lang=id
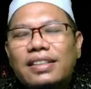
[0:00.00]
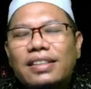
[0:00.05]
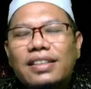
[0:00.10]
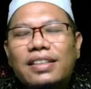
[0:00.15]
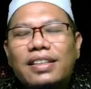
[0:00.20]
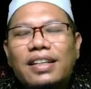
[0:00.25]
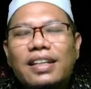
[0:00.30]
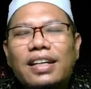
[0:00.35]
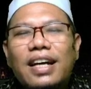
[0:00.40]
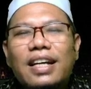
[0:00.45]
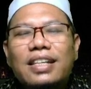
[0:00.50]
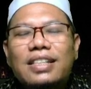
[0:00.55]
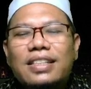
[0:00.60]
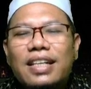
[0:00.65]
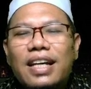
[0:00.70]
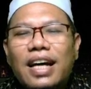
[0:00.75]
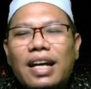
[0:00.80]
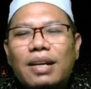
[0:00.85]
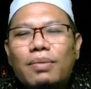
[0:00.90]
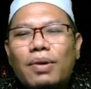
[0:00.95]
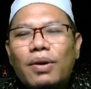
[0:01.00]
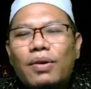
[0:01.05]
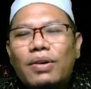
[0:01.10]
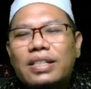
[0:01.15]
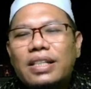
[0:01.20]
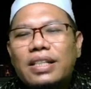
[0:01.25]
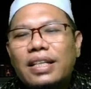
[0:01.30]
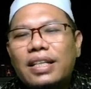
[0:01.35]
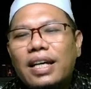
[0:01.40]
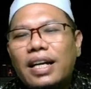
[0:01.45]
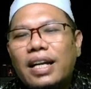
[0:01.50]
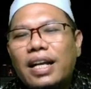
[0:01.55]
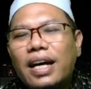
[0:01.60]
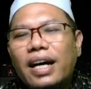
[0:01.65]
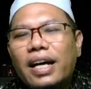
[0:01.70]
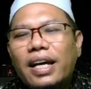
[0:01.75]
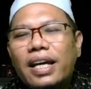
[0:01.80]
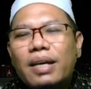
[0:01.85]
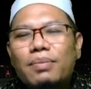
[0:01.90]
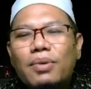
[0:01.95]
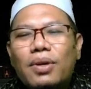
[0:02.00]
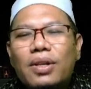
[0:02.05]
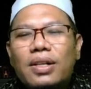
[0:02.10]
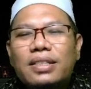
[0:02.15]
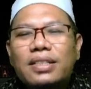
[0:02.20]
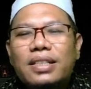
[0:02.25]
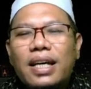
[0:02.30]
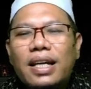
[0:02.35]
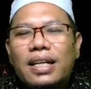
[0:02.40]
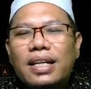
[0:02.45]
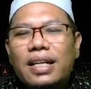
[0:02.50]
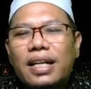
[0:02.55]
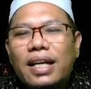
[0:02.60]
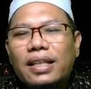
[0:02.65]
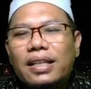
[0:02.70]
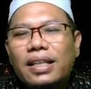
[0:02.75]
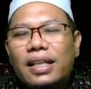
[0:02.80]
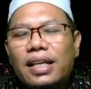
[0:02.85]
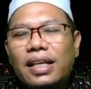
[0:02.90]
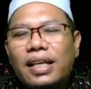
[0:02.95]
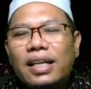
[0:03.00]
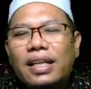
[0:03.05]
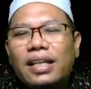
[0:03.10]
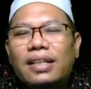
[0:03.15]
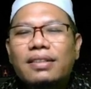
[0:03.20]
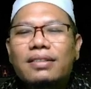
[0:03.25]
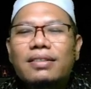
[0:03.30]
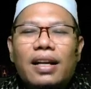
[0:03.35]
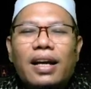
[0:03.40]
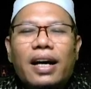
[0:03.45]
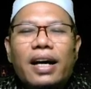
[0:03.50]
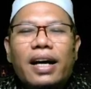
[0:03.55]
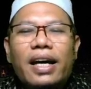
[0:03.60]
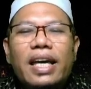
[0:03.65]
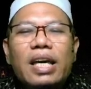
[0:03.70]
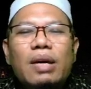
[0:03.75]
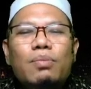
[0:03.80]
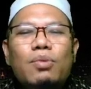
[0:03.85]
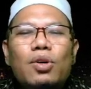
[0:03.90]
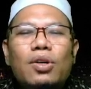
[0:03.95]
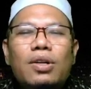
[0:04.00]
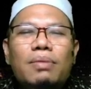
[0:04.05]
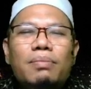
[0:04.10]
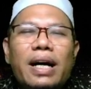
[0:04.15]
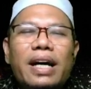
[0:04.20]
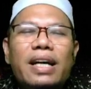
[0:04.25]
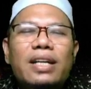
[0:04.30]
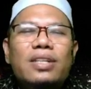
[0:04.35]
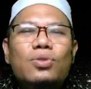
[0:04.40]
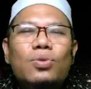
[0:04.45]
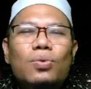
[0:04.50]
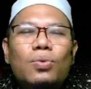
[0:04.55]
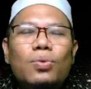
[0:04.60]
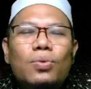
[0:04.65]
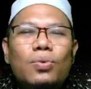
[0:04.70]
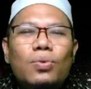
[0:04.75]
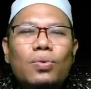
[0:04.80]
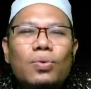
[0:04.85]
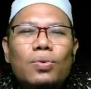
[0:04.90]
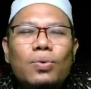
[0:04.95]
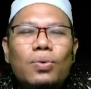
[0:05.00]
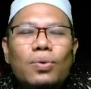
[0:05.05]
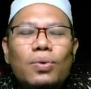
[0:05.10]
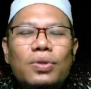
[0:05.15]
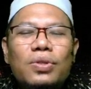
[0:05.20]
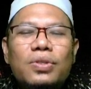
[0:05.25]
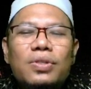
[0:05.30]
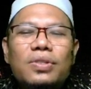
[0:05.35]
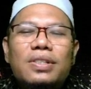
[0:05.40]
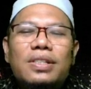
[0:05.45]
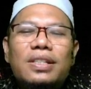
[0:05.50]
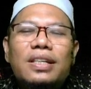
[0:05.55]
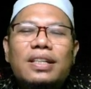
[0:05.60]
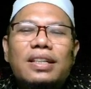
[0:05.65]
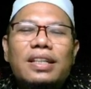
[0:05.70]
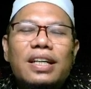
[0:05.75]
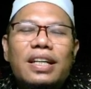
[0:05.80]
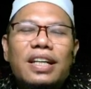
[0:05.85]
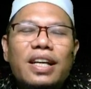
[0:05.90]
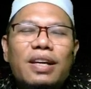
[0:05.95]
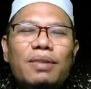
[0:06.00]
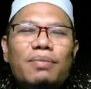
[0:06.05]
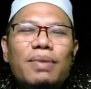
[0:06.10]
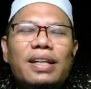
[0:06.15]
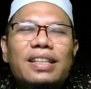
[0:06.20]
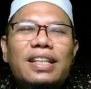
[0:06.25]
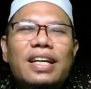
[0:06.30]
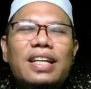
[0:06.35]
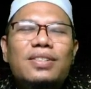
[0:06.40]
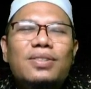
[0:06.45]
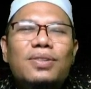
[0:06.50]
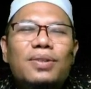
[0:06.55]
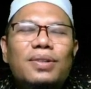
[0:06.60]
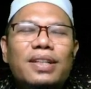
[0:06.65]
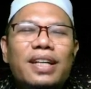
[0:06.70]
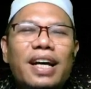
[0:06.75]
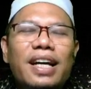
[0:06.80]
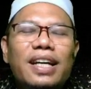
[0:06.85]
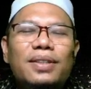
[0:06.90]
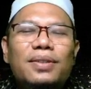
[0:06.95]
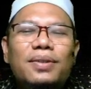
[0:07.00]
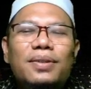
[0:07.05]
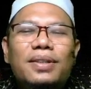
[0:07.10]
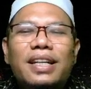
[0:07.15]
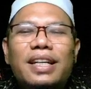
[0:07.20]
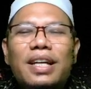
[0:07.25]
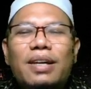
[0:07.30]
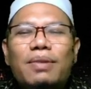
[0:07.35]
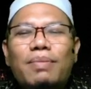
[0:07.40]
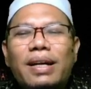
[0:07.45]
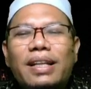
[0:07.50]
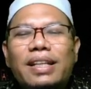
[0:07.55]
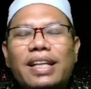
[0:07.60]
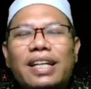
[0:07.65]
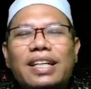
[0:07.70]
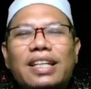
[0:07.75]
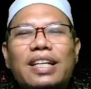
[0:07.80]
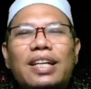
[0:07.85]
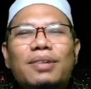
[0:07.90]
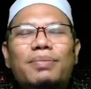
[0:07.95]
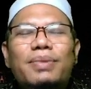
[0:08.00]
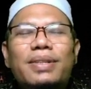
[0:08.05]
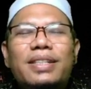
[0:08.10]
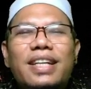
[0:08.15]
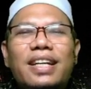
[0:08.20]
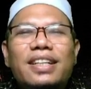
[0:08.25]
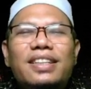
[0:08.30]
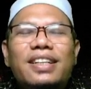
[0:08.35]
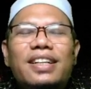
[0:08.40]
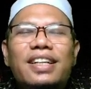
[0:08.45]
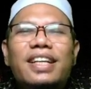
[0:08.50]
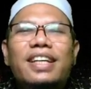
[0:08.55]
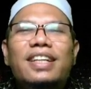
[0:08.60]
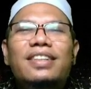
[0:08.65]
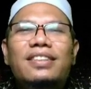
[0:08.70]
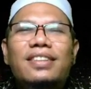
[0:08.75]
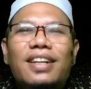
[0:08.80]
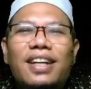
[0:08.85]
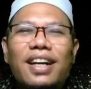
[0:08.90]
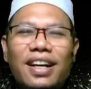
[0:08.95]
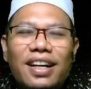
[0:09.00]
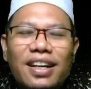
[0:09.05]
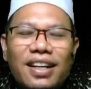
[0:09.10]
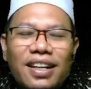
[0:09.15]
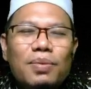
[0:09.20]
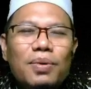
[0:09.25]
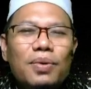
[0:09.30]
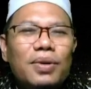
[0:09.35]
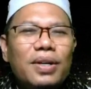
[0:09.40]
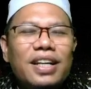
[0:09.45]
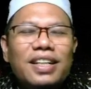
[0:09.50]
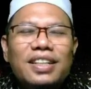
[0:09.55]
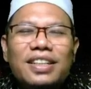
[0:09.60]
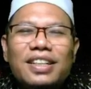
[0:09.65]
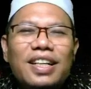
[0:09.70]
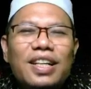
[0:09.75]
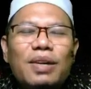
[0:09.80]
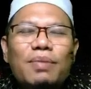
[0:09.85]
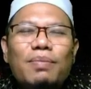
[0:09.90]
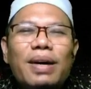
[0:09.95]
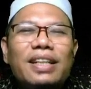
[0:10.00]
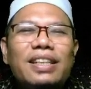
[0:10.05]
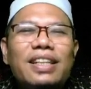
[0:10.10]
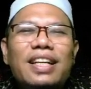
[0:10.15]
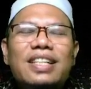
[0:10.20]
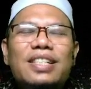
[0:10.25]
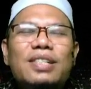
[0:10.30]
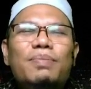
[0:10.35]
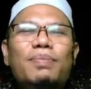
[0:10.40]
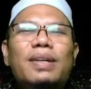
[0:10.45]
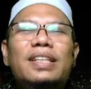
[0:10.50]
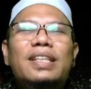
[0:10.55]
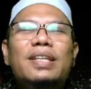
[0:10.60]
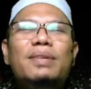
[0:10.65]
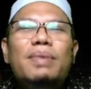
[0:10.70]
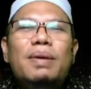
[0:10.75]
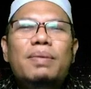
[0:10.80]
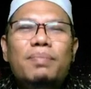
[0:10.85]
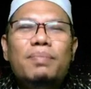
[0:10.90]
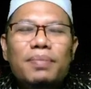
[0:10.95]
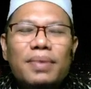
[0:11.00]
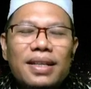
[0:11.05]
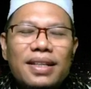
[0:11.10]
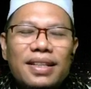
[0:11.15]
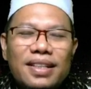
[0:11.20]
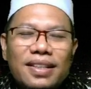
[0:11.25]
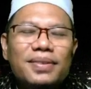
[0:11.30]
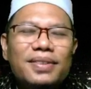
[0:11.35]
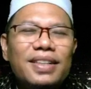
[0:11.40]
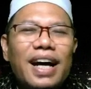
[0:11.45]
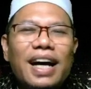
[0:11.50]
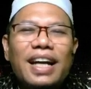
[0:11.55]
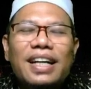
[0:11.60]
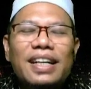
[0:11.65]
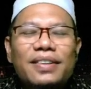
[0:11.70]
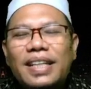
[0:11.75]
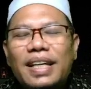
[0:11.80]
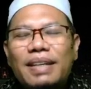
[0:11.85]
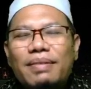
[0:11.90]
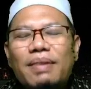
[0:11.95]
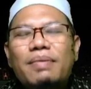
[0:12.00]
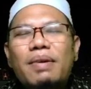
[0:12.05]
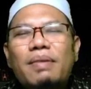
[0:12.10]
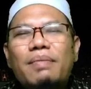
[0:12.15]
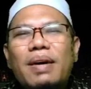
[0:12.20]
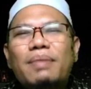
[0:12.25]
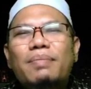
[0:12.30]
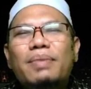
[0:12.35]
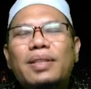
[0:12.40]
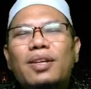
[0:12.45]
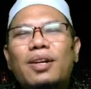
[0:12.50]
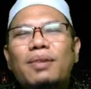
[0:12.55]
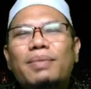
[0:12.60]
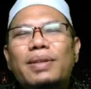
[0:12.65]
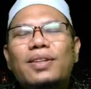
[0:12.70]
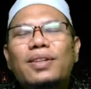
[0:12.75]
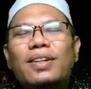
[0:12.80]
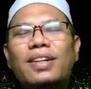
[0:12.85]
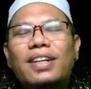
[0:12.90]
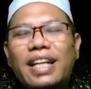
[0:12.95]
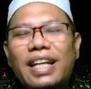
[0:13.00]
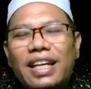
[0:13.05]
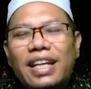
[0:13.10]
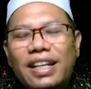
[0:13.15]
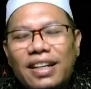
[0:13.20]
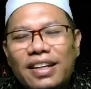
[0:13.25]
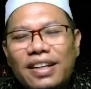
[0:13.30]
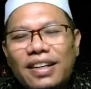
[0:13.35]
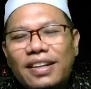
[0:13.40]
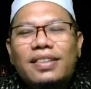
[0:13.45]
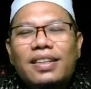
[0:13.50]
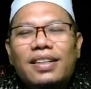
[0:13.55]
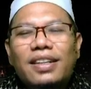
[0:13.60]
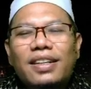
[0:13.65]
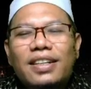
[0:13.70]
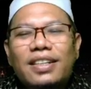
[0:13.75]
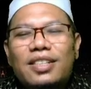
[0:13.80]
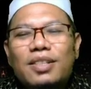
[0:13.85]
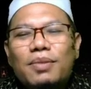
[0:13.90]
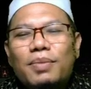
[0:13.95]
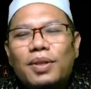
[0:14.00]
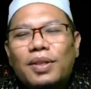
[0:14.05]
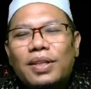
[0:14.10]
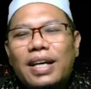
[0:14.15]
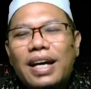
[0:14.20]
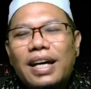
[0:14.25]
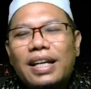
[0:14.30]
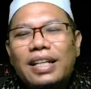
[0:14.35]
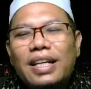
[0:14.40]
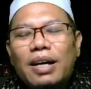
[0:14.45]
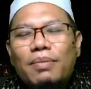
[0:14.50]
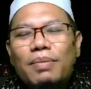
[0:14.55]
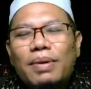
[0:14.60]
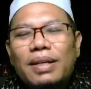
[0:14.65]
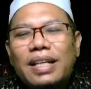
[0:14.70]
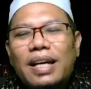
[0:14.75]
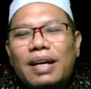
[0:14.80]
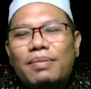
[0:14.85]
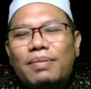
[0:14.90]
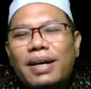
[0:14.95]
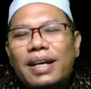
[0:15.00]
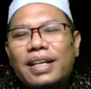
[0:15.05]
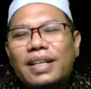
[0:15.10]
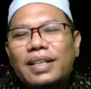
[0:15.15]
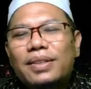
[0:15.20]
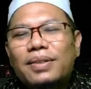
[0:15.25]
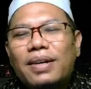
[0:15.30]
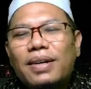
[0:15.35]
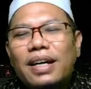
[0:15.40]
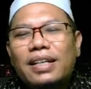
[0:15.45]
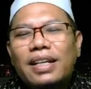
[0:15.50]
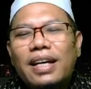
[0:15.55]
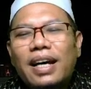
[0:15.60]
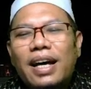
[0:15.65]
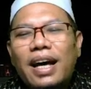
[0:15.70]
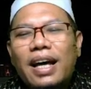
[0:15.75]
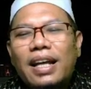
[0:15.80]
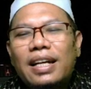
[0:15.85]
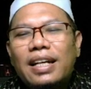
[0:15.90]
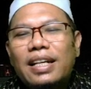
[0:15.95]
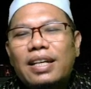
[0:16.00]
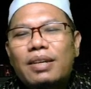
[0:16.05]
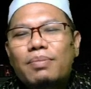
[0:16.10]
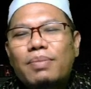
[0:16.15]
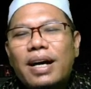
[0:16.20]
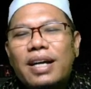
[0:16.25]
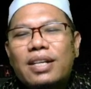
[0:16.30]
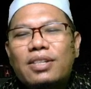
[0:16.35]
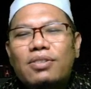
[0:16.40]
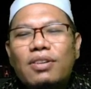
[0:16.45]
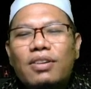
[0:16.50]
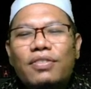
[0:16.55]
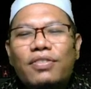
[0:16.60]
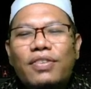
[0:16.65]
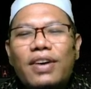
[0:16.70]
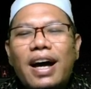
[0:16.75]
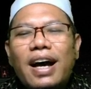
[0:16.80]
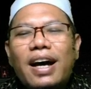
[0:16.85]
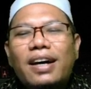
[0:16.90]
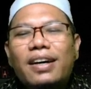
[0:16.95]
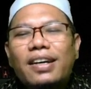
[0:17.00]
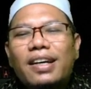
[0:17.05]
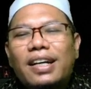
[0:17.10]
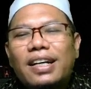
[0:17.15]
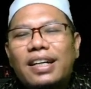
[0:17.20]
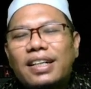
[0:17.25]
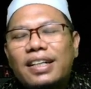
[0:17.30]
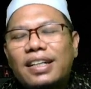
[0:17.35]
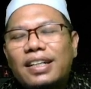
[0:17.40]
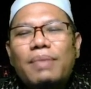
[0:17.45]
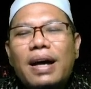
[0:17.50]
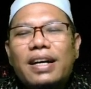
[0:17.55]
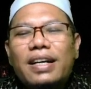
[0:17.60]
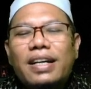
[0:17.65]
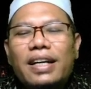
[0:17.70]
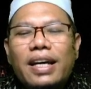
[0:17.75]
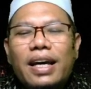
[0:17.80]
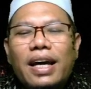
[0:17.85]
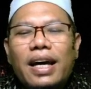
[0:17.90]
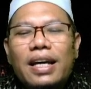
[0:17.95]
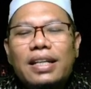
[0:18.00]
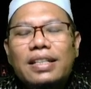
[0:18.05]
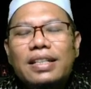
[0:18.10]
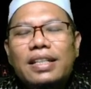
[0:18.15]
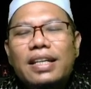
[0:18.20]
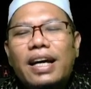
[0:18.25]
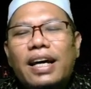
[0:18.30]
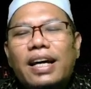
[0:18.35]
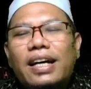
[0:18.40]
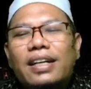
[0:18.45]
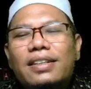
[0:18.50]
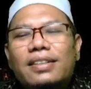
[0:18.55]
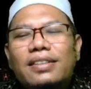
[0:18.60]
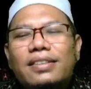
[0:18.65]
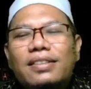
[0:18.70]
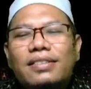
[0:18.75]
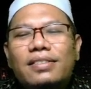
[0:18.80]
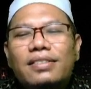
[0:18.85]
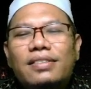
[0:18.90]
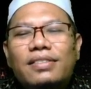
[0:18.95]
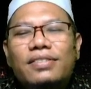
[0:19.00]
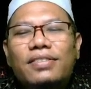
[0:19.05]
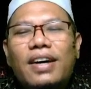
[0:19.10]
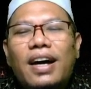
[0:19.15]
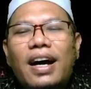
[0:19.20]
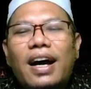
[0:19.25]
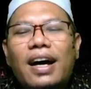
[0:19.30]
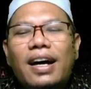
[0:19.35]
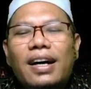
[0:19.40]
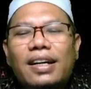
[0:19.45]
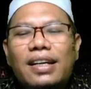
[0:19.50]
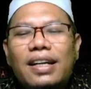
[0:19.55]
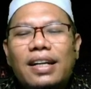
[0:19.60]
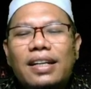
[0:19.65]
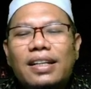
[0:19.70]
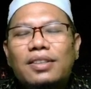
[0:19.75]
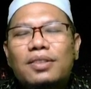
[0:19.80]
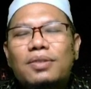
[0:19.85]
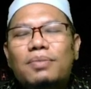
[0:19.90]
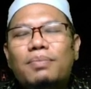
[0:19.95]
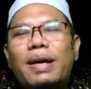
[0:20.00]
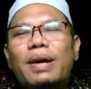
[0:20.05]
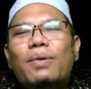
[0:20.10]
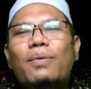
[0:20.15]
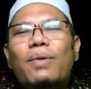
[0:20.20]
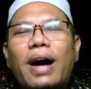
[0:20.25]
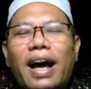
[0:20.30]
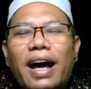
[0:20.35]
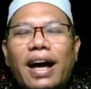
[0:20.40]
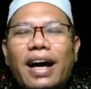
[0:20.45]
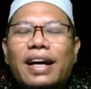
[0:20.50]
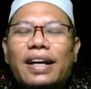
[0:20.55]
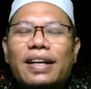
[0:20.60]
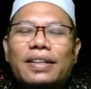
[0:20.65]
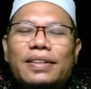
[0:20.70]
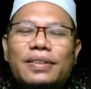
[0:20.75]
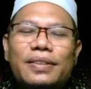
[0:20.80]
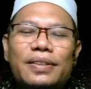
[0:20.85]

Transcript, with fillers: ditegaskan bahwasanya naimul jannati naimun mahsus ya, kenikmatan surga itu kenikmatan yang bisa terindra bukan kenikmatan seperti mimpi bukan tapi memang betul-betul real jadi disebutkan yang pertama itu ada al-libasul fakhir pakaian yang fakhir itu mewah